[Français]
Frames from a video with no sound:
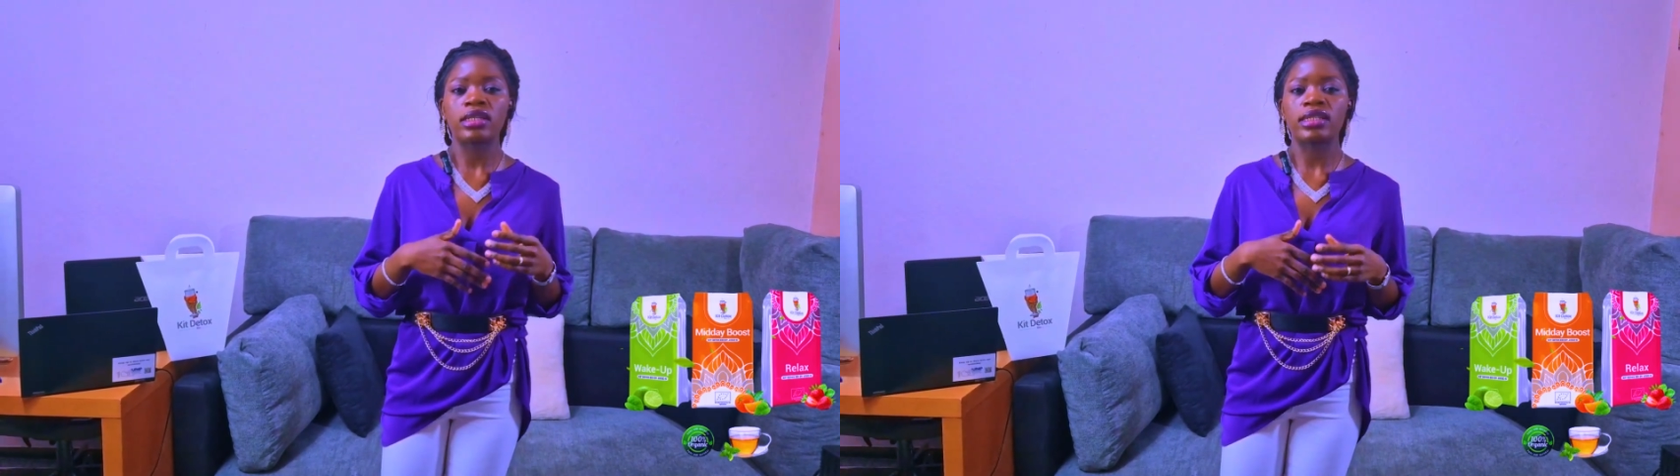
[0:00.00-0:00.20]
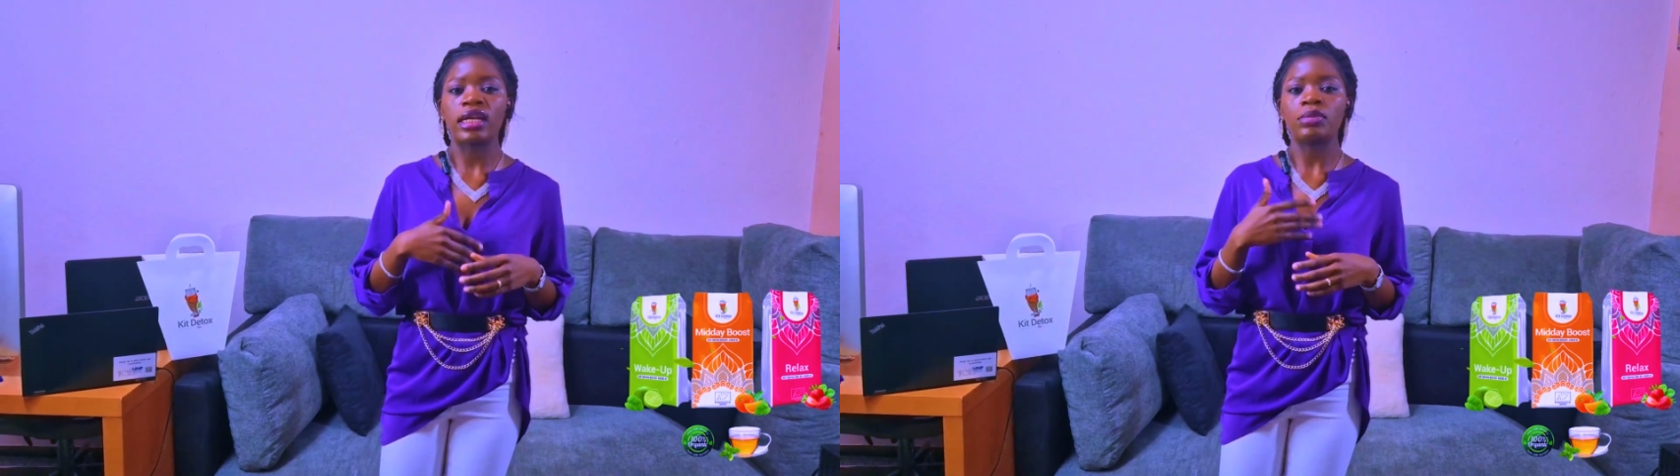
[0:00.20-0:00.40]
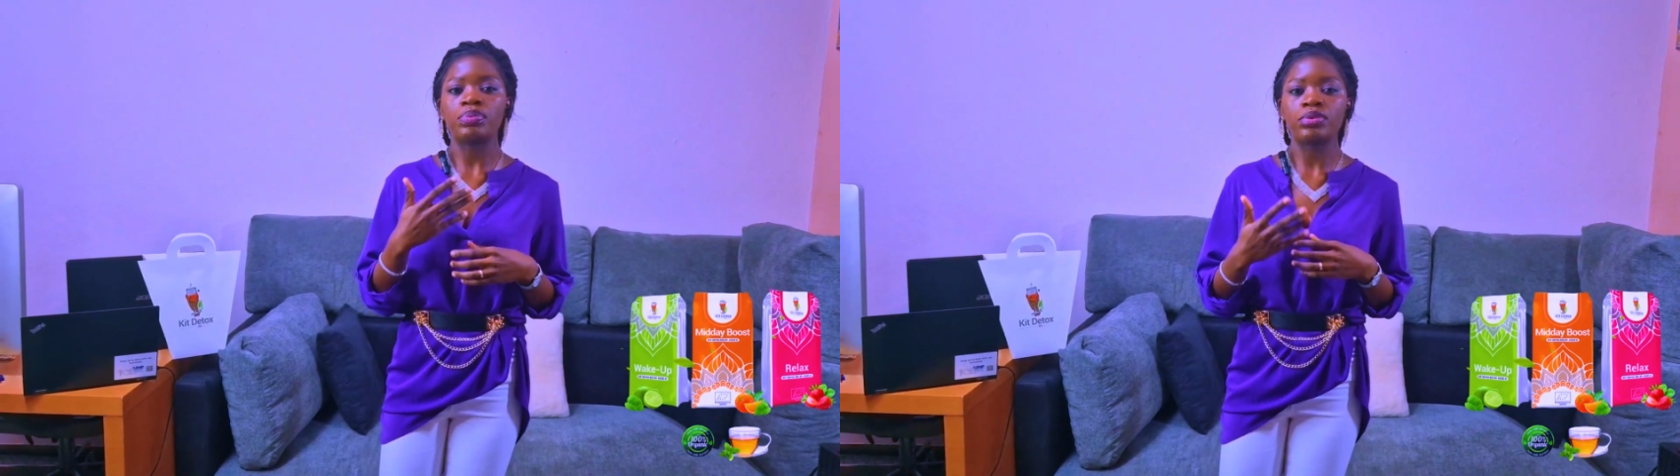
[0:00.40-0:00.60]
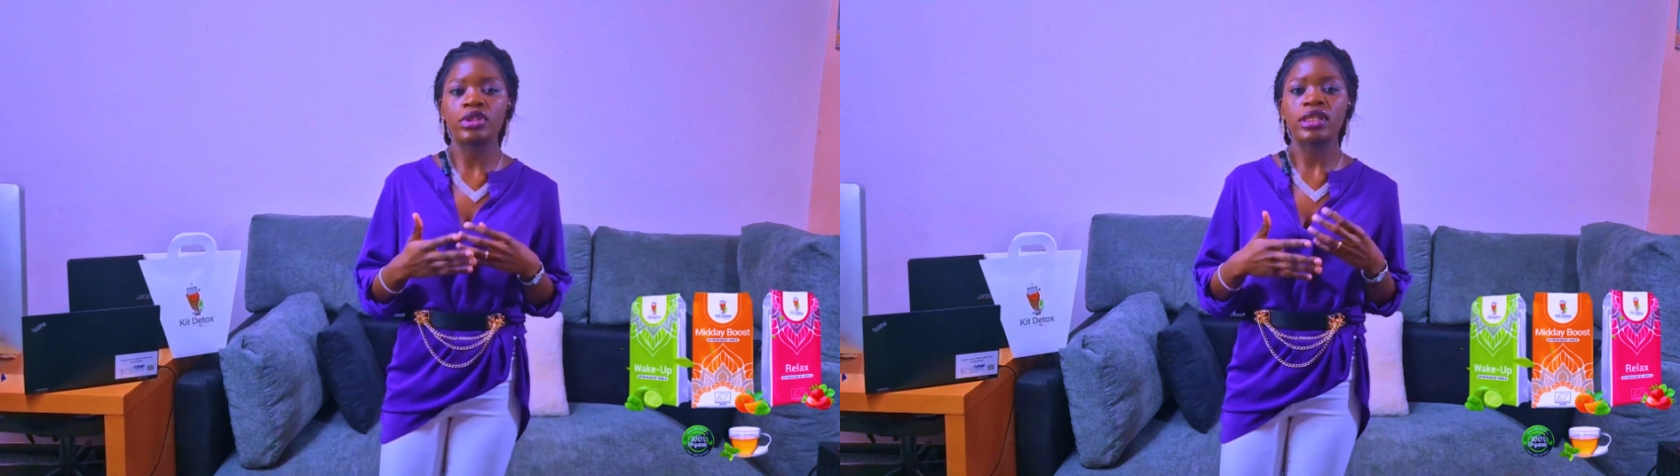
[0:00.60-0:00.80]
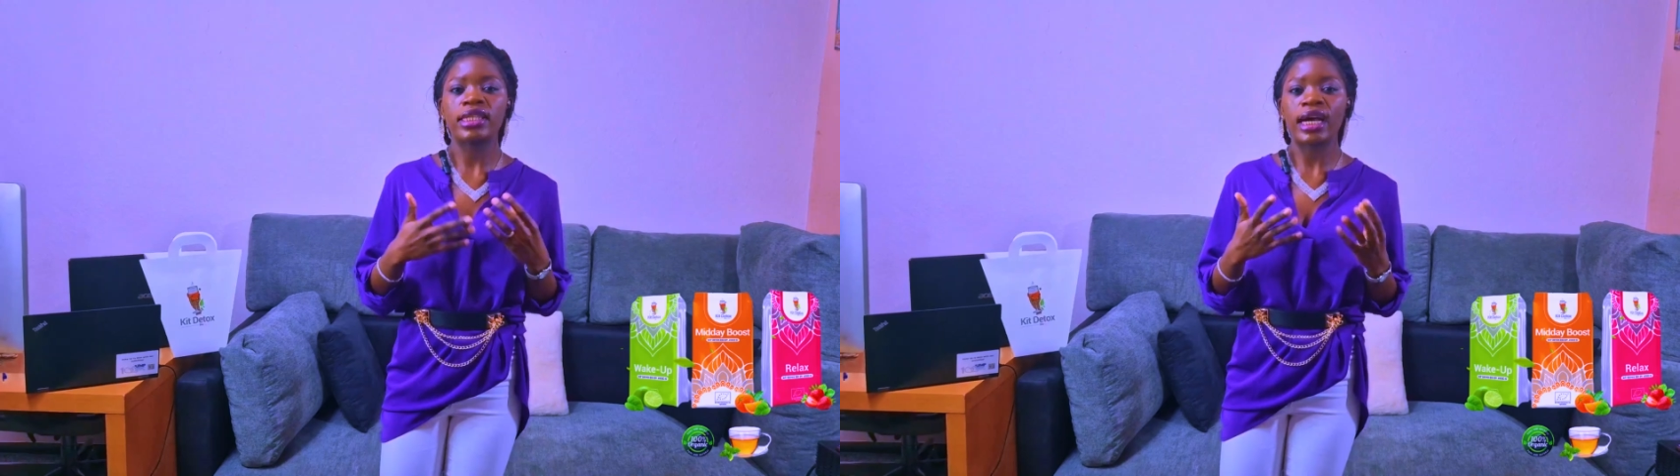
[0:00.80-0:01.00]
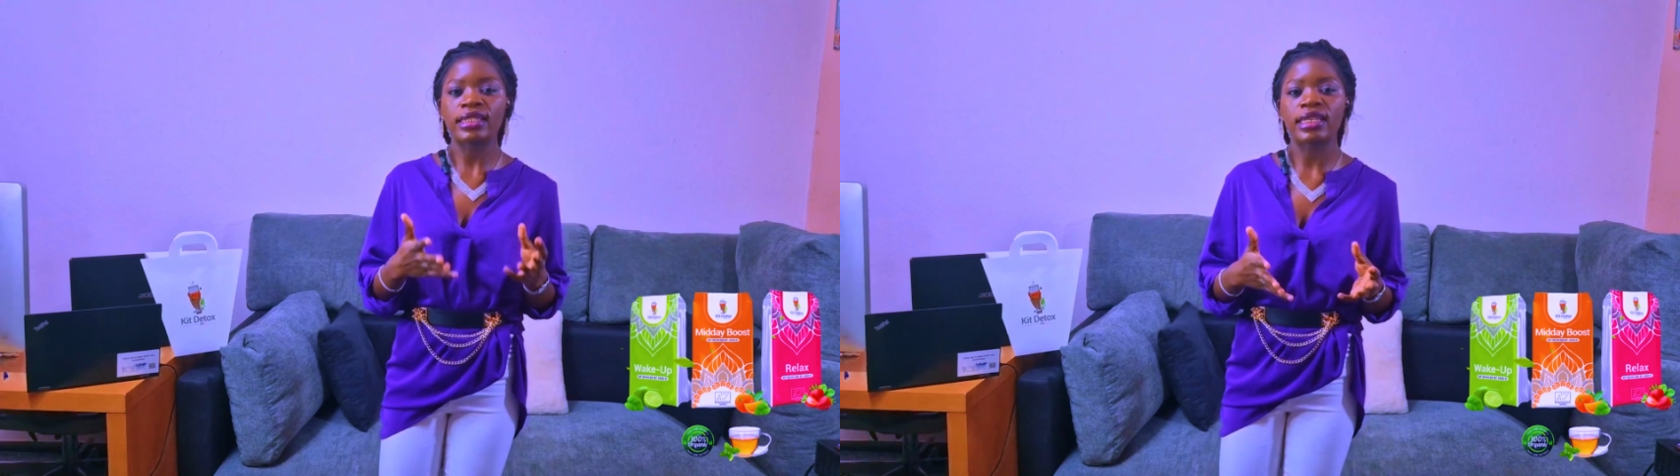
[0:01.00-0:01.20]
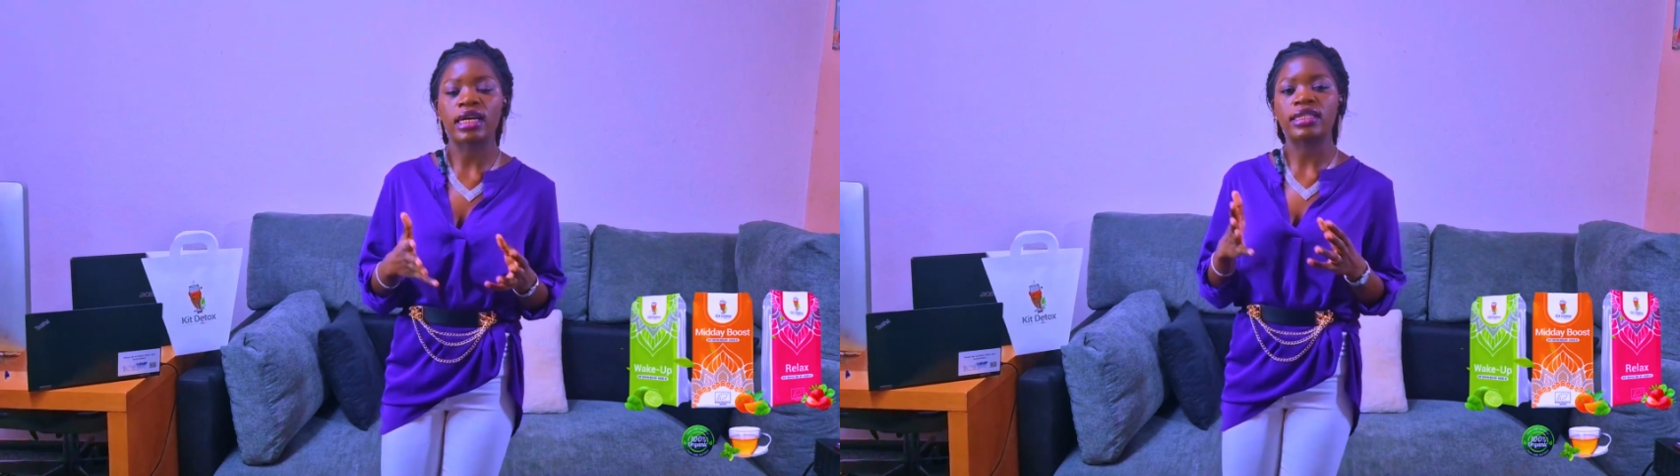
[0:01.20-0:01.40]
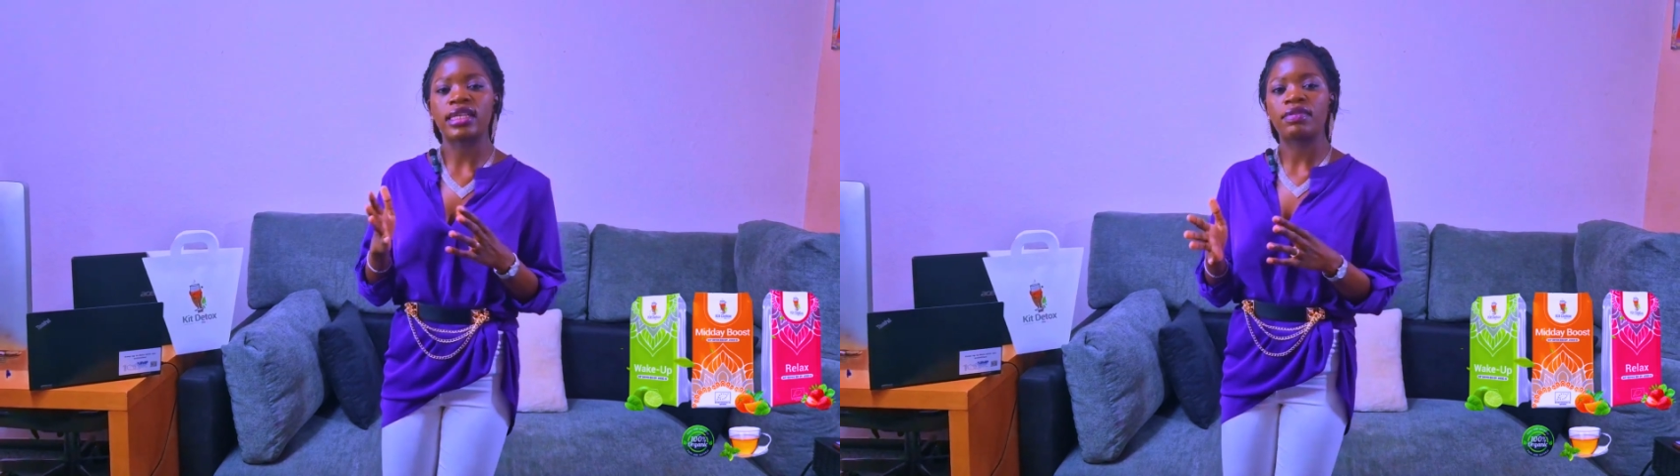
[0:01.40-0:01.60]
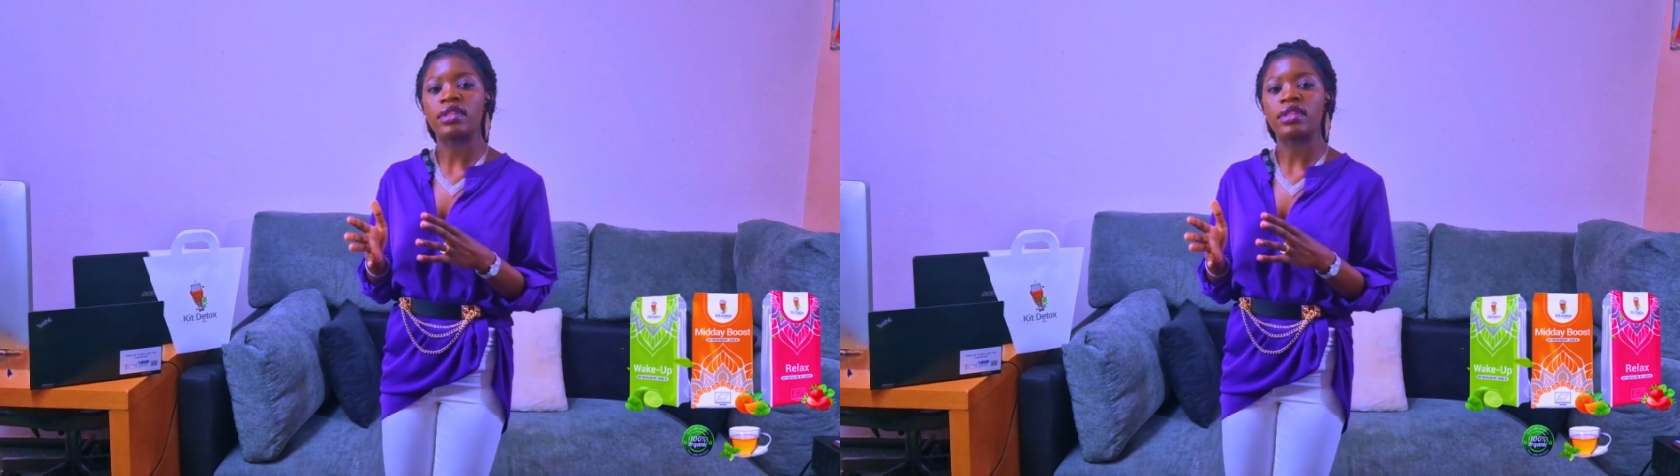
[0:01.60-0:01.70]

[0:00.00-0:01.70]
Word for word: d'aller puiser dans ses réserves